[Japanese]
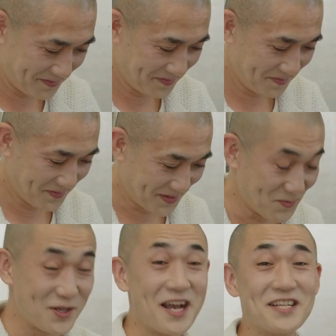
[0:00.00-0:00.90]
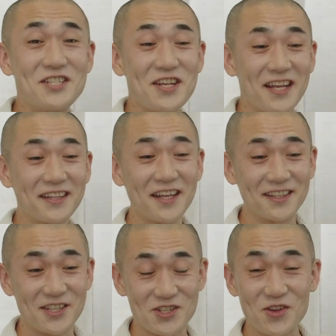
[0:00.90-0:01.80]
ごいね。昔やった
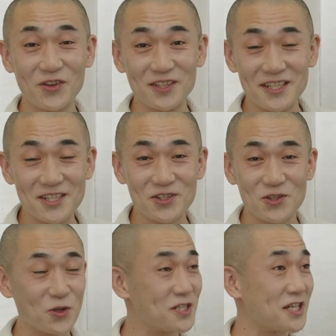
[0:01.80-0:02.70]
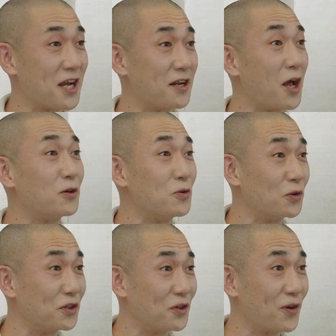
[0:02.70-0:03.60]
んですよ、24時間落
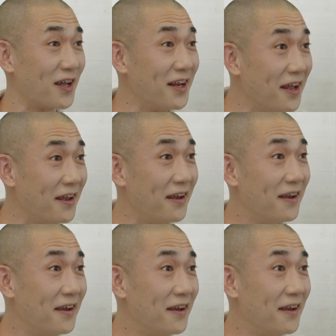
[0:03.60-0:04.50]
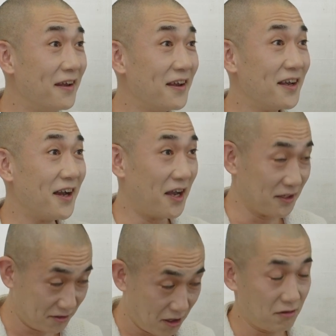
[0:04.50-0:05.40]
語ってのがね。何それ。
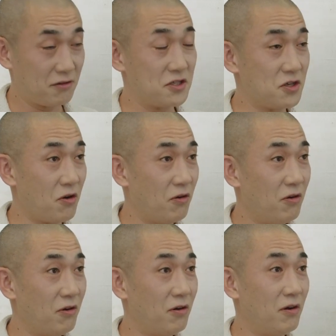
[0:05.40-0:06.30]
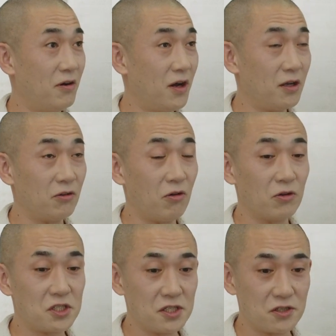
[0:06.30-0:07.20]
あったんですよ。
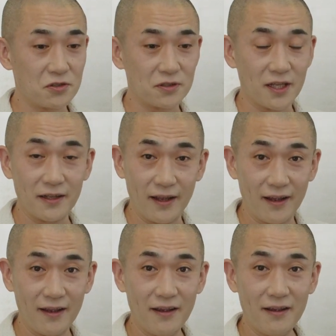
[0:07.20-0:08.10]
新宿でね、